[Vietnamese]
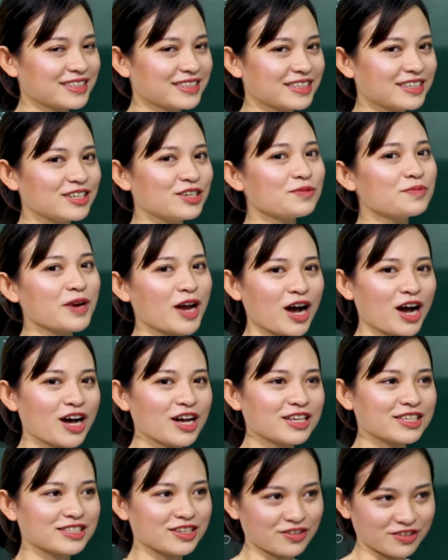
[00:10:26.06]
Từ lúc đó,
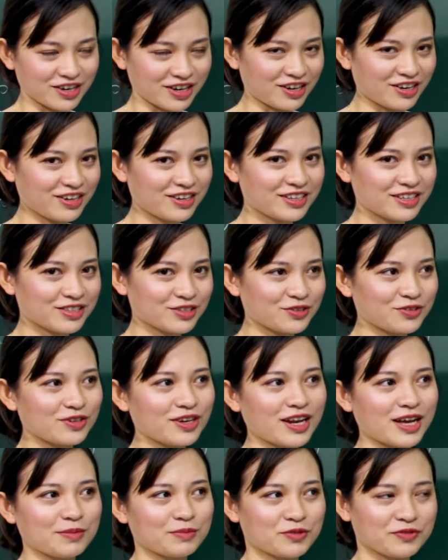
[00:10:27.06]
sau đó
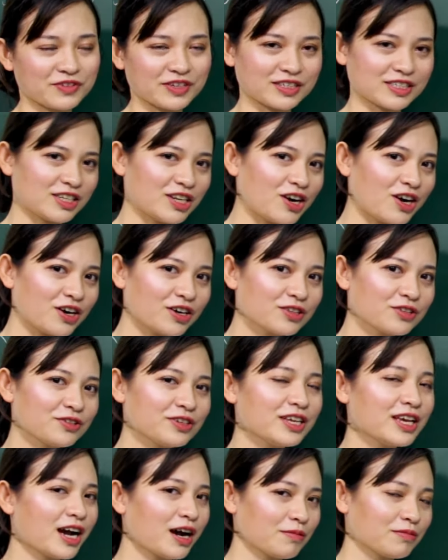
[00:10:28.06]
tôi làm một việc gì đó, tôi
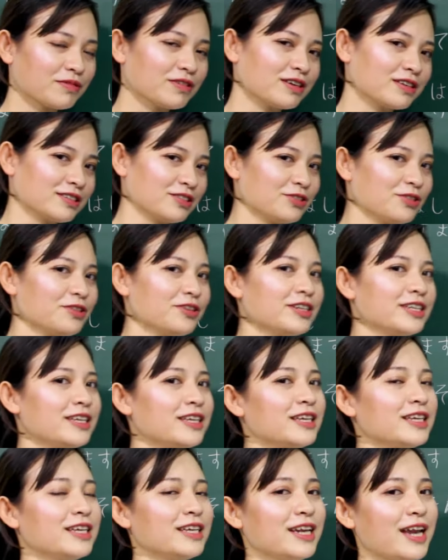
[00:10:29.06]
đi học hoặc tôi
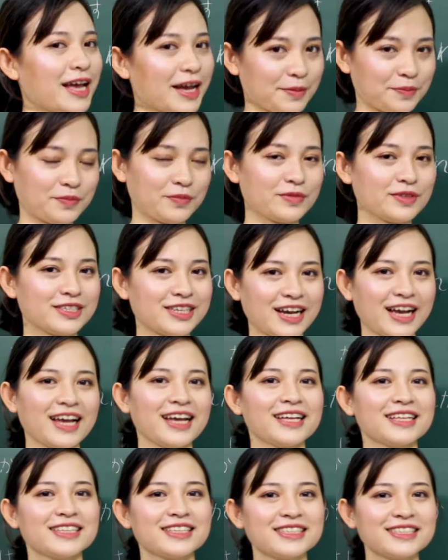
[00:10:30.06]
đi làm chẳng
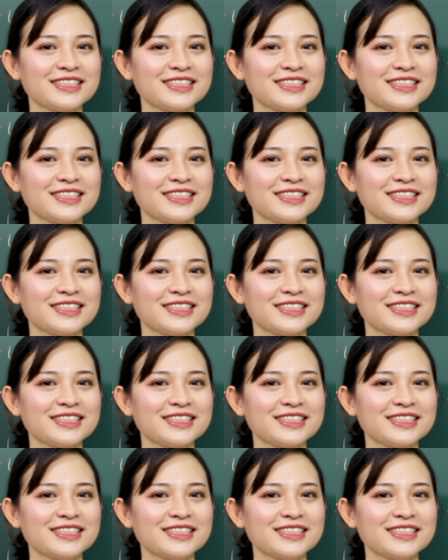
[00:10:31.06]
hạn,